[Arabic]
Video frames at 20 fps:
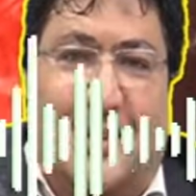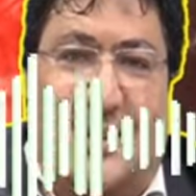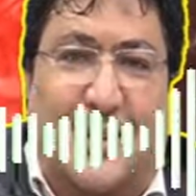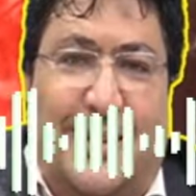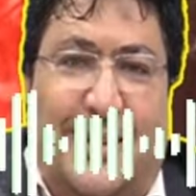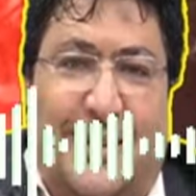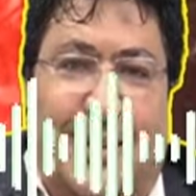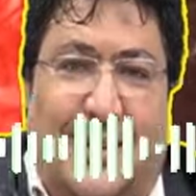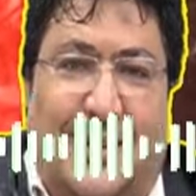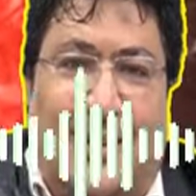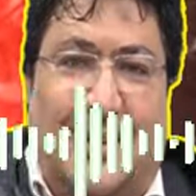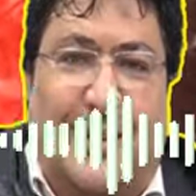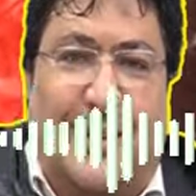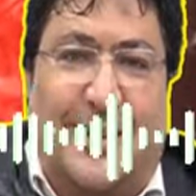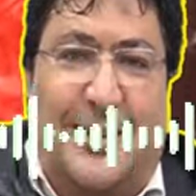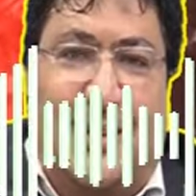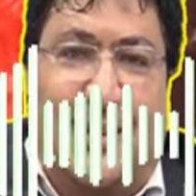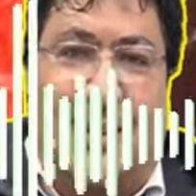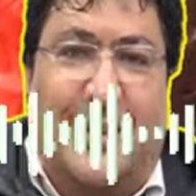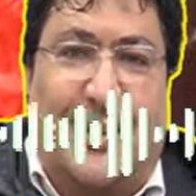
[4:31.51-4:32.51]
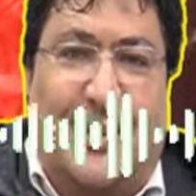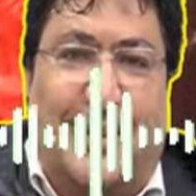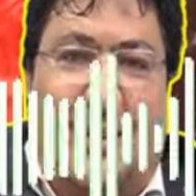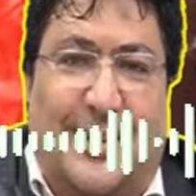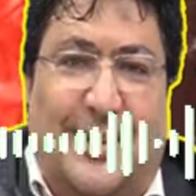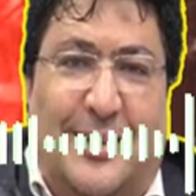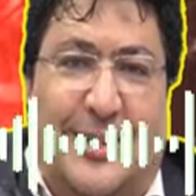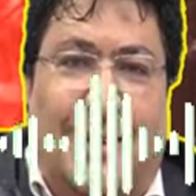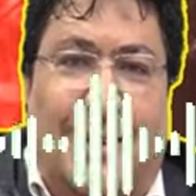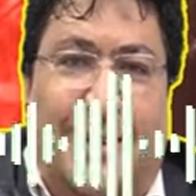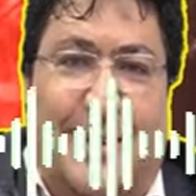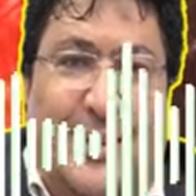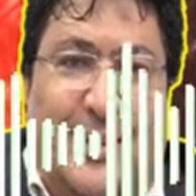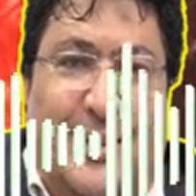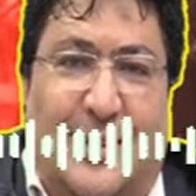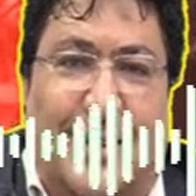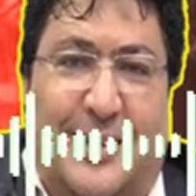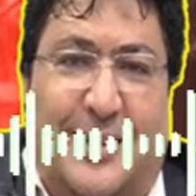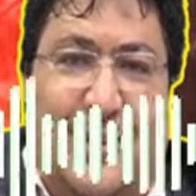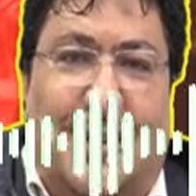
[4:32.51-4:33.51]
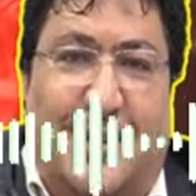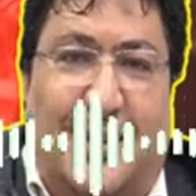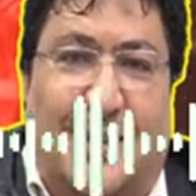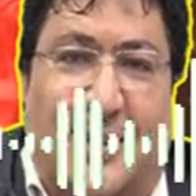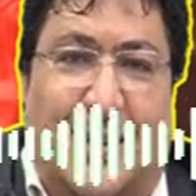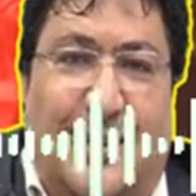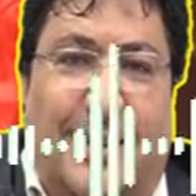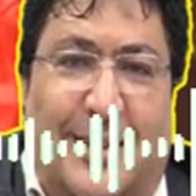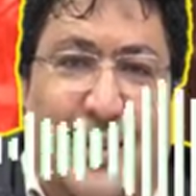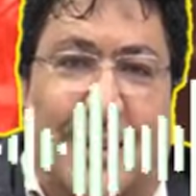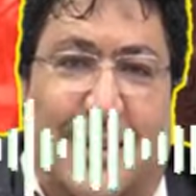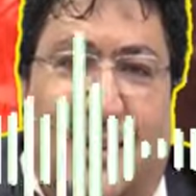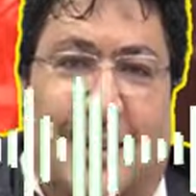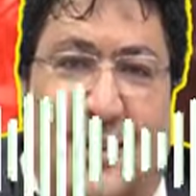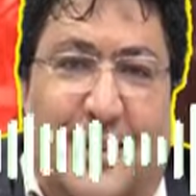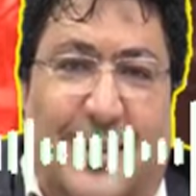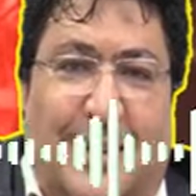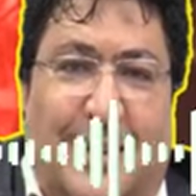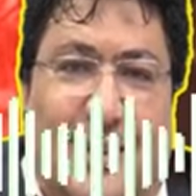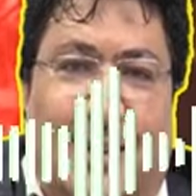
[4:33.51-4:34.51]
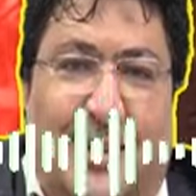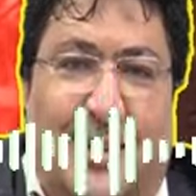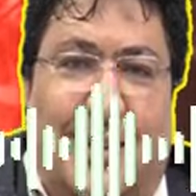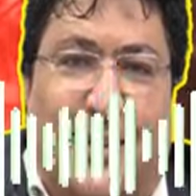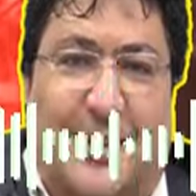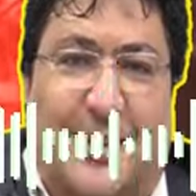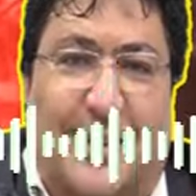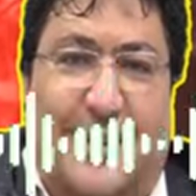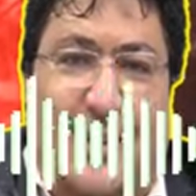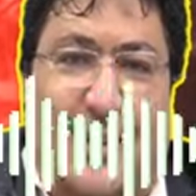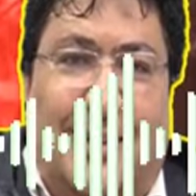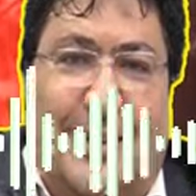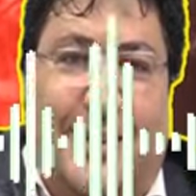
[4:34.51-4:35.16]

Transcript: اعطاهم الله الفصاحه والبلاغه والبهاء في الوجه